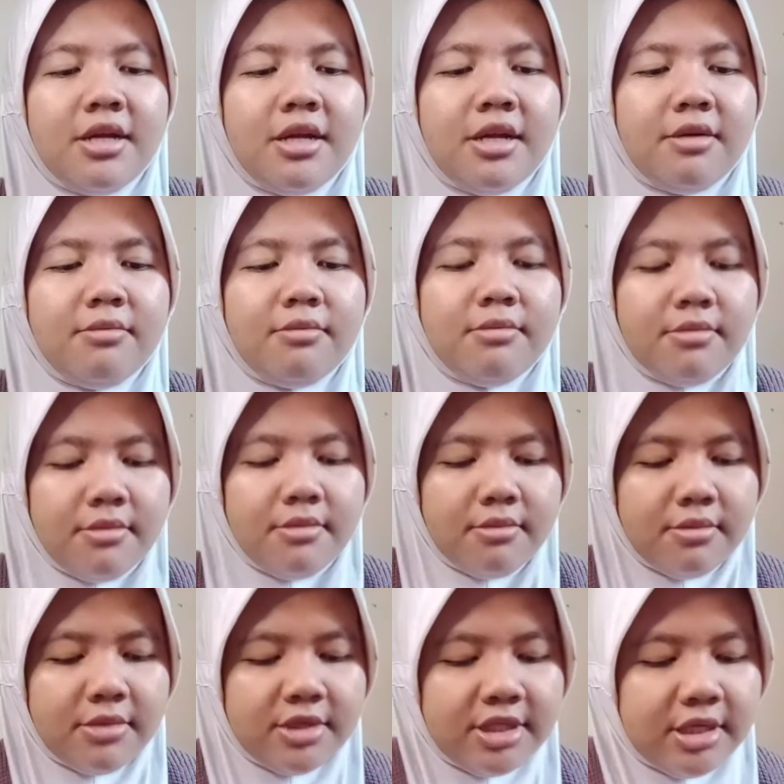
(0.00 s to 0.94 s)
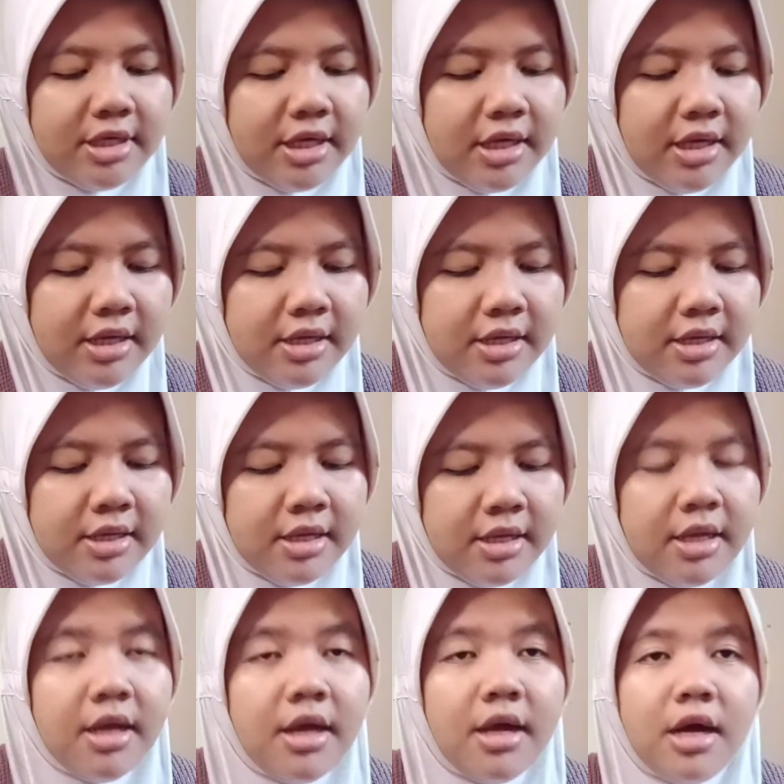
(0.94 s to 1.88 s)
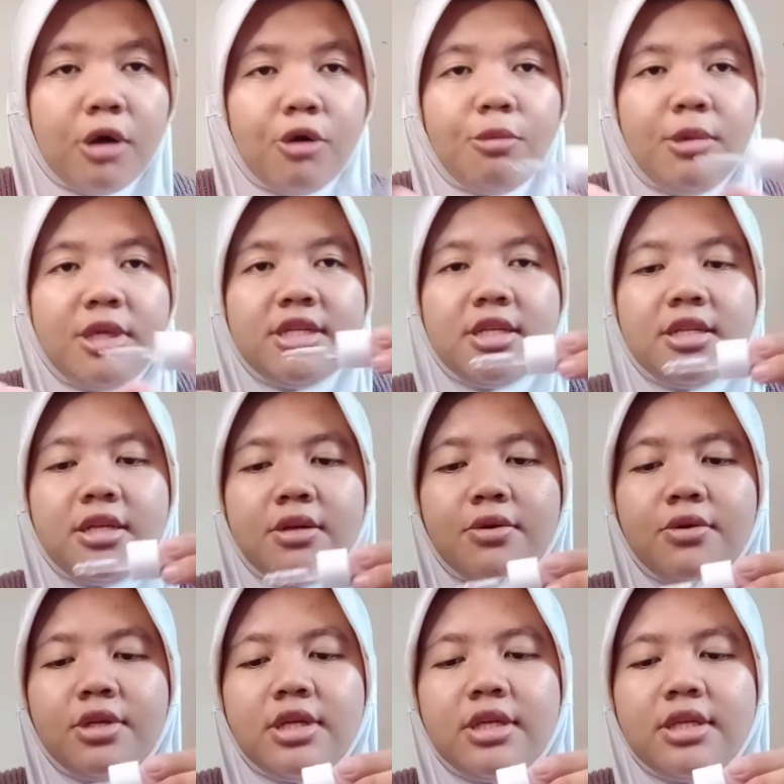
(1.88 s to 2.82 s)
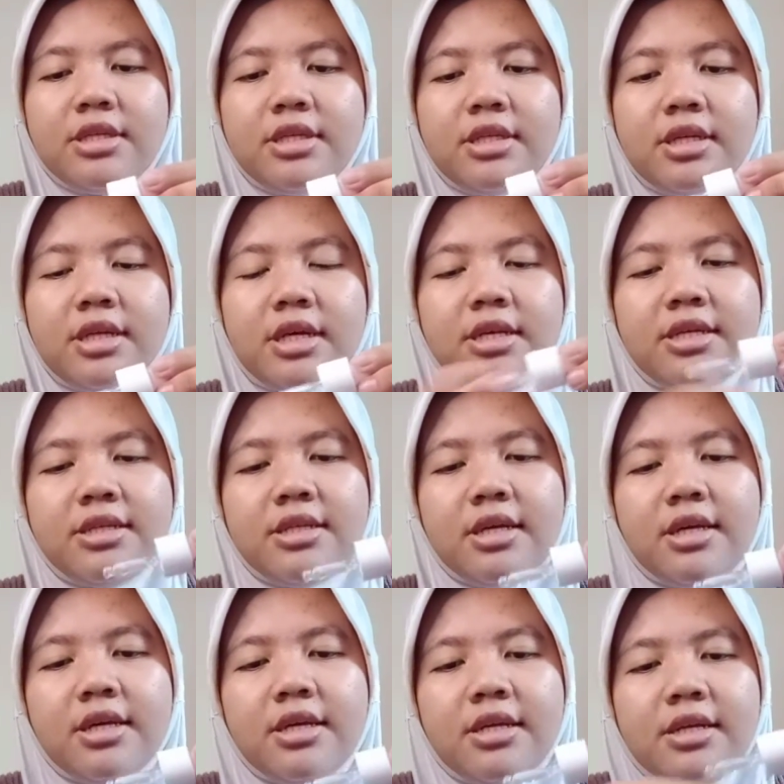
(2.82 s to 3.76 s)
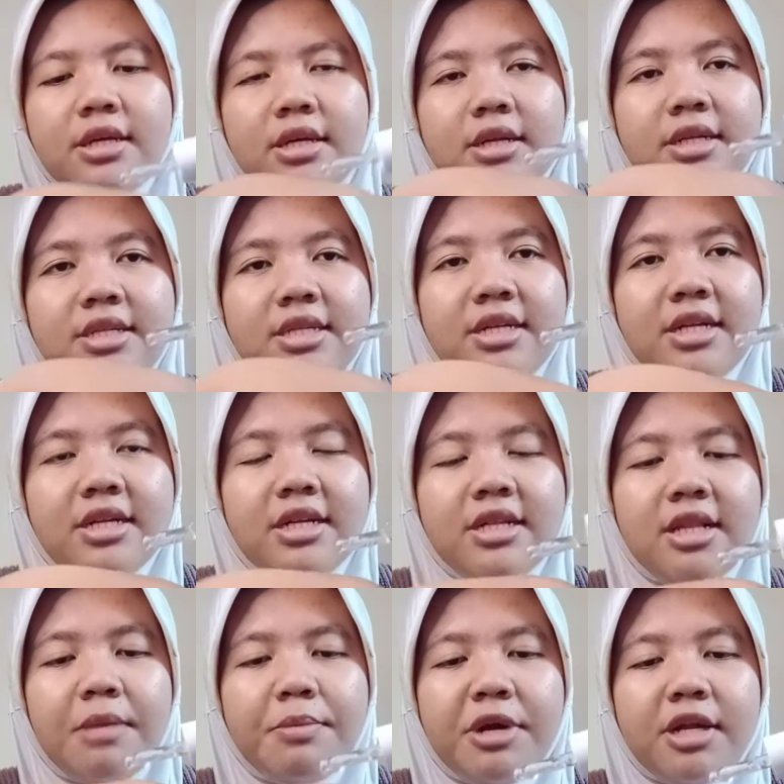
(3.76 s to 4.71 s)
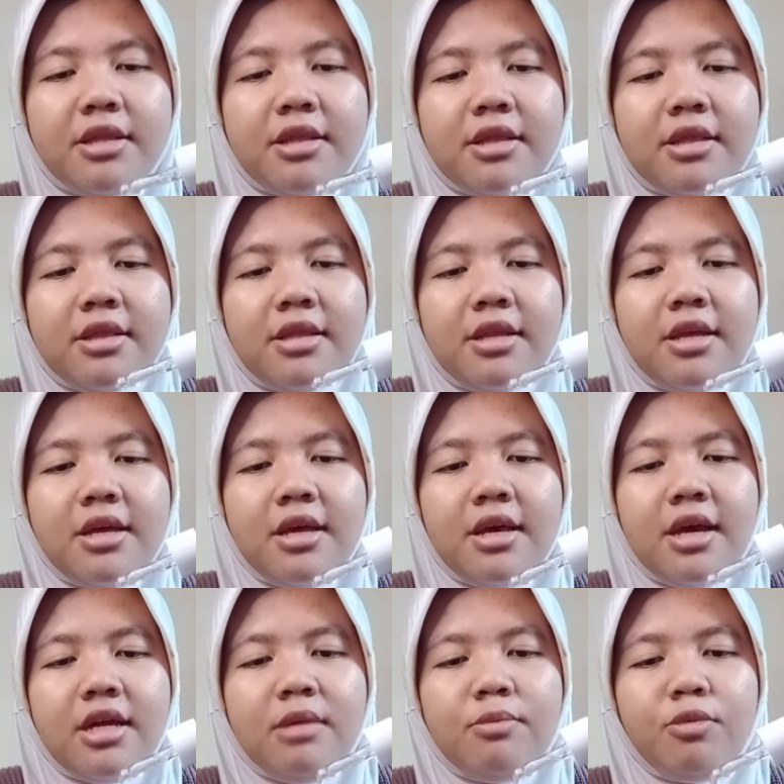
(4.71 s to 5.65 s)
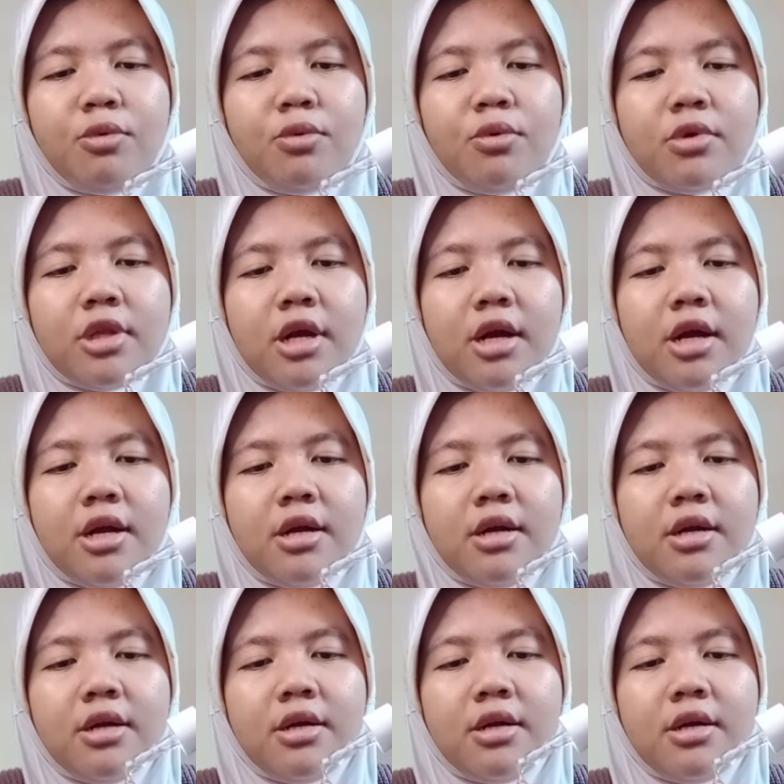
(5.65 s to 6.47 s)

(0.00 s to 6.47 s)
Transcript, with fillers: dan sini aku biasanya taruh di sini aja sih yang di sini di kapak jadi punya tangan